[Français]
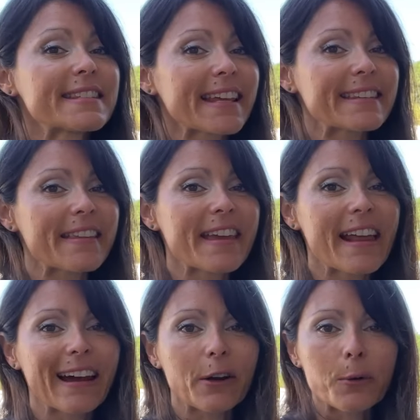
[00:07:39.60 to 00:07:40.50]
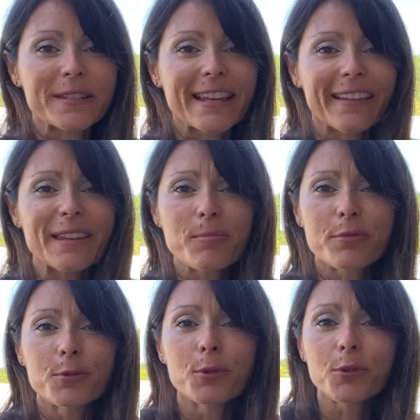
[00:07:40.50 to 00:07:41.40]
Cette année, elle a concerné
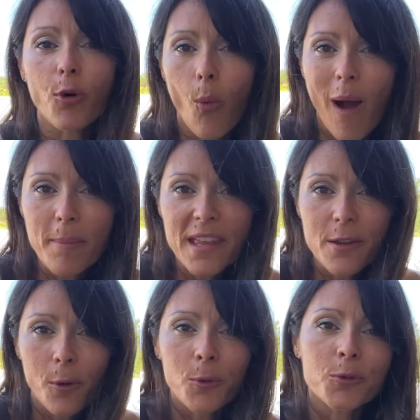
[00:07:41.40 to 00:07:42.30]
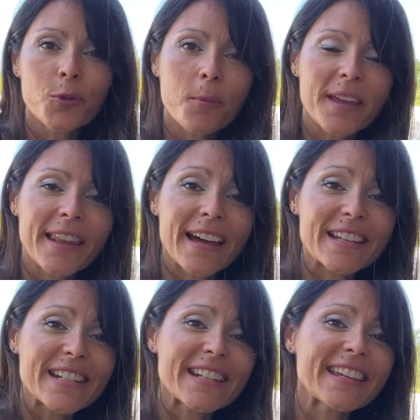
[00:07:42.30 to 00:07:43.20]
plus de 3 millions de
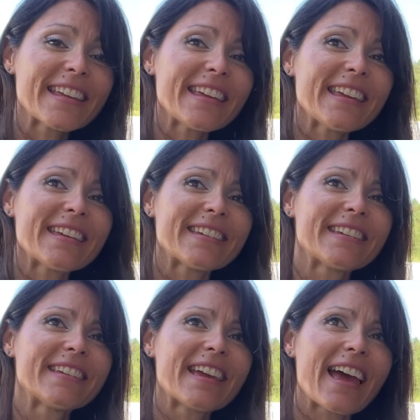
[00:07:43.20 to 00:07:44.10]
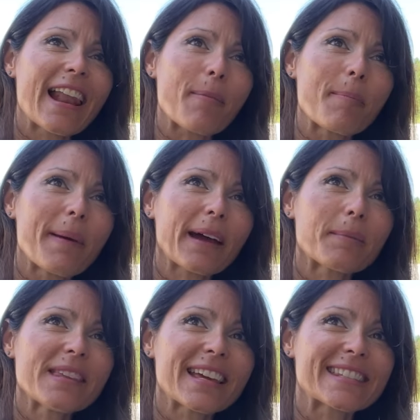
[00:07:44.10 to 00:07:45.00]
ménages et elle a
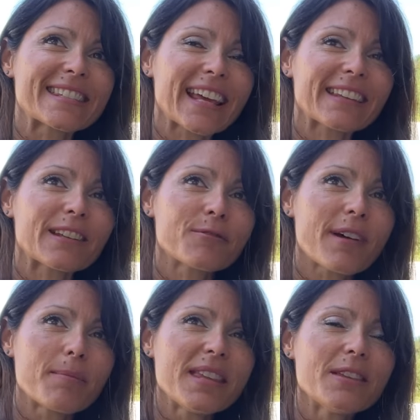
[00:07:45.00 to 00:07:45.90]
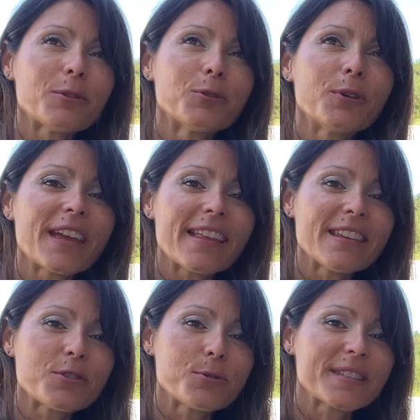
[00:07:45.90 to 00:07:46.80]
permis à certaines familles de
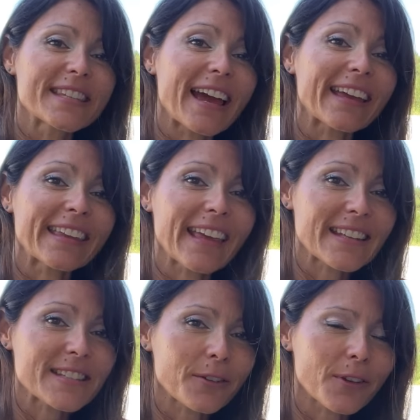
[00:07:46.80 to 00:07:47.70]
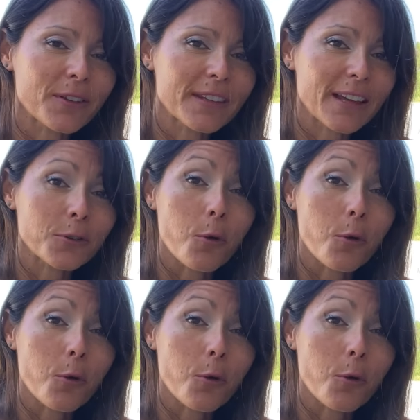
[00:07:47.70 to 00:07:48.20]
gagner jusqu'à 434,60